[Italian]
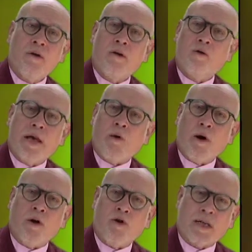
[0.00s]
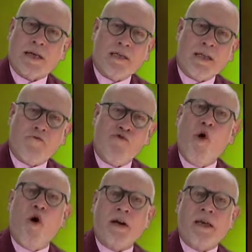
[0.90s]
non è qualcosa che sta
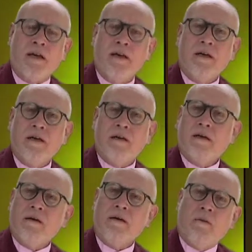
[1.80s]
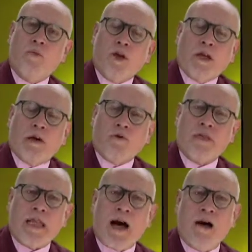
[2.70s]
fuori, il morire non
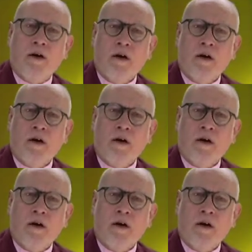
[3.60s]
sta